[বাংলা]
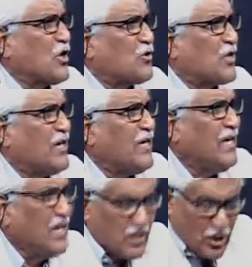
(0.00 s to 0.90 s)
হচ্ছে
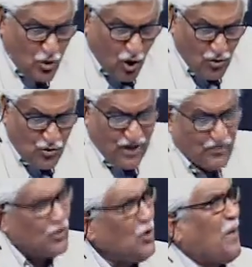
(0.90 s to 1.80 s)
যে
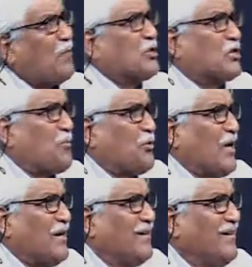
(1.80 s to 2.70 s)
জনস্বাস্থ্য ব্যবস্থাপনা
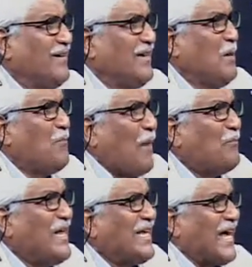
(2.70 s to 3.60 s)

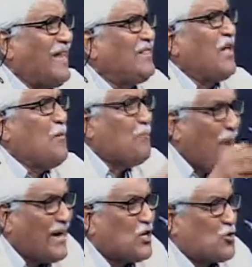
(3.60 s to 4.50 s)
পাবলিক হেলথ
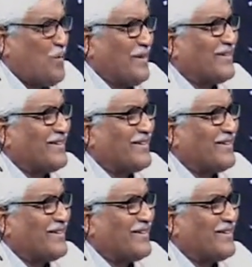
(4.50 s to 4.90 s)
ম্যানেজমেন্ট